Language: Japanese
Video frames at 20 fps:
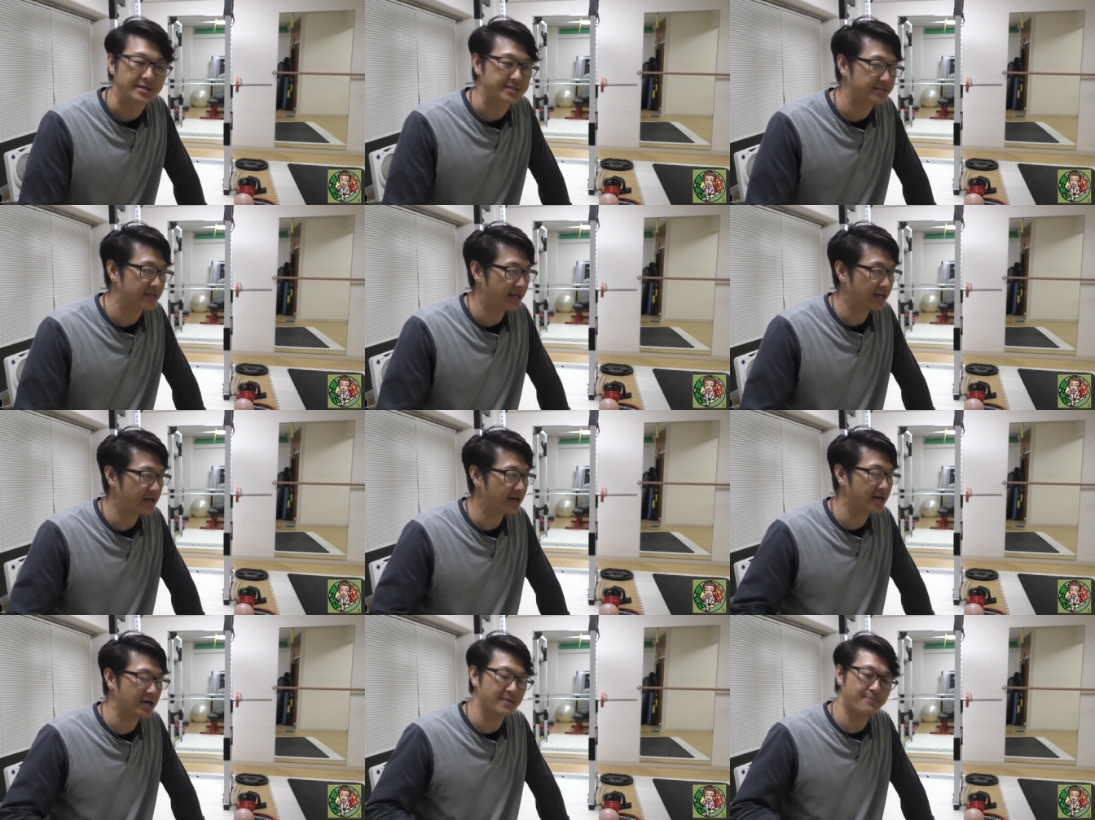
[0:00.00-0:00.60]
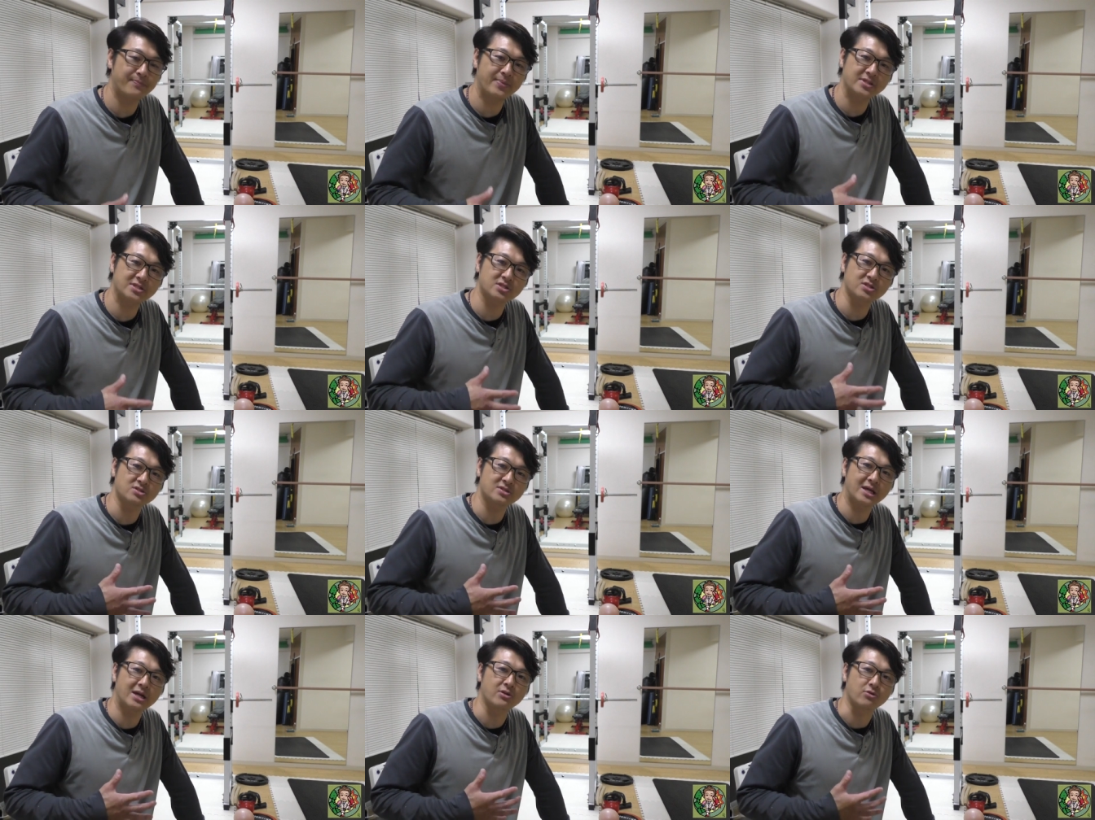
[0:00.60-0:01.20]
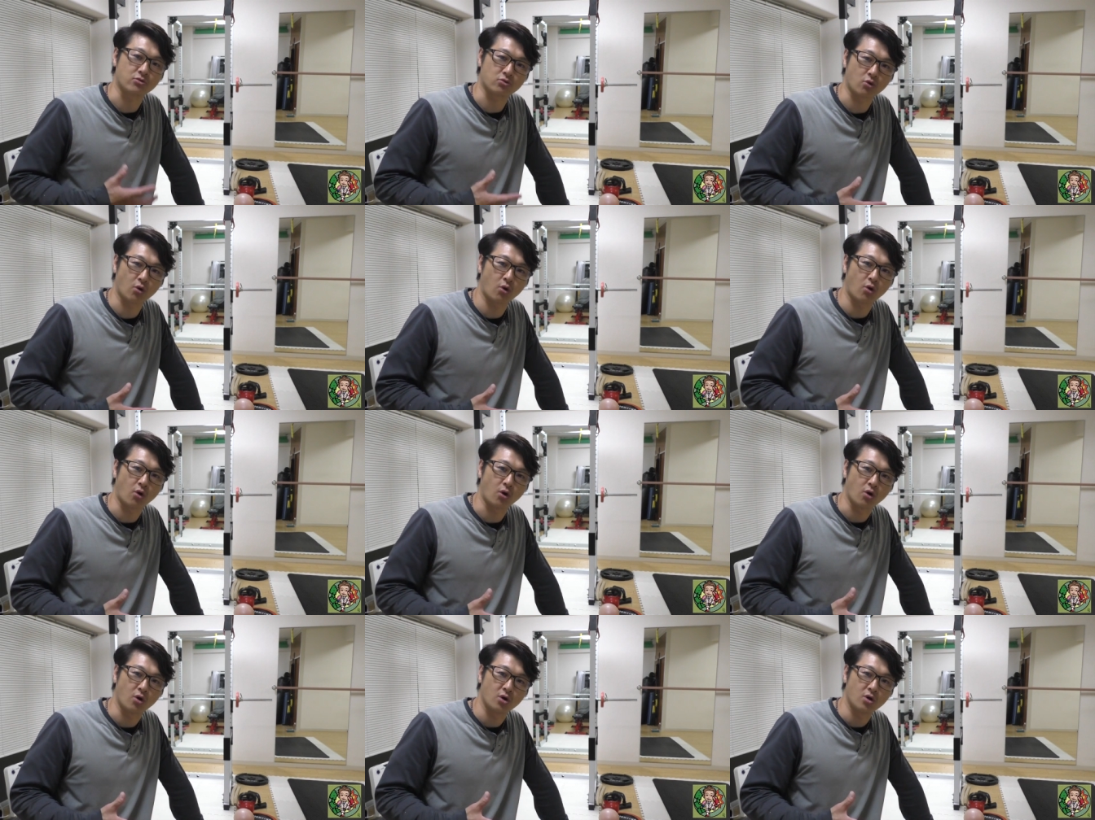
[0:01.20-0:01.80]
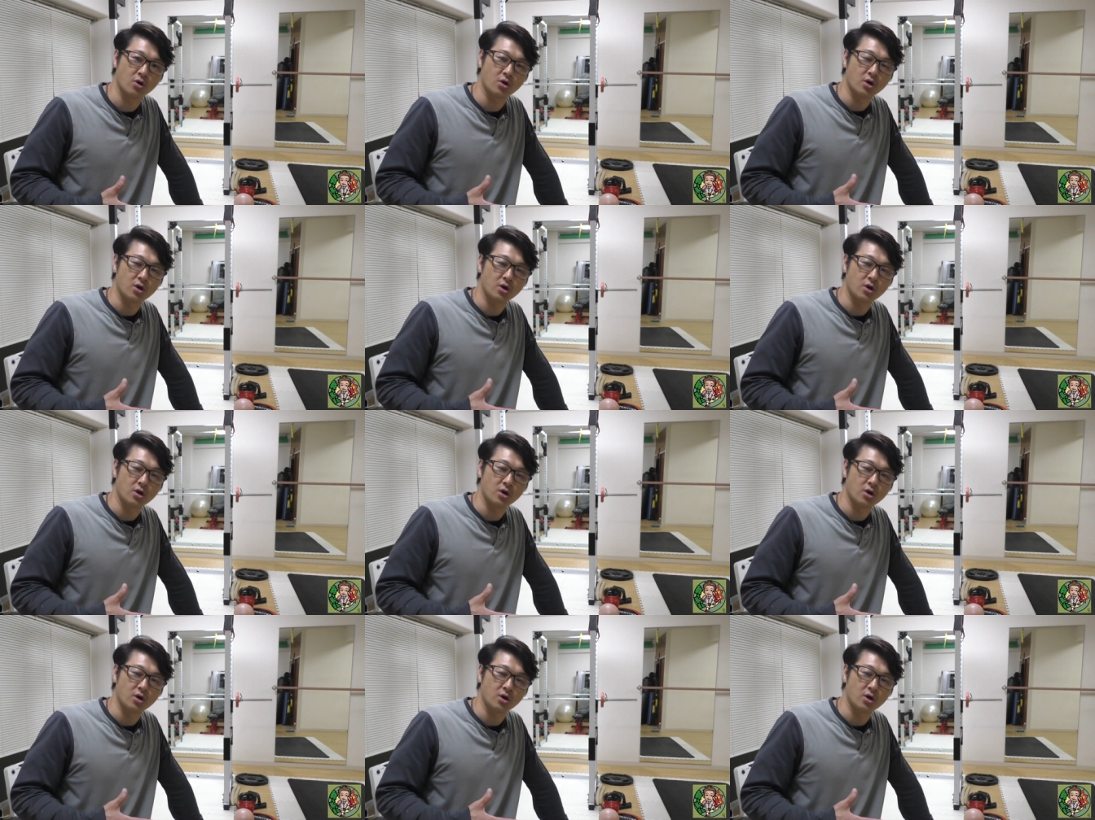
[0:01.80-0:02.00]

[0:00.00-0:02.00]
胃酸が活発になると、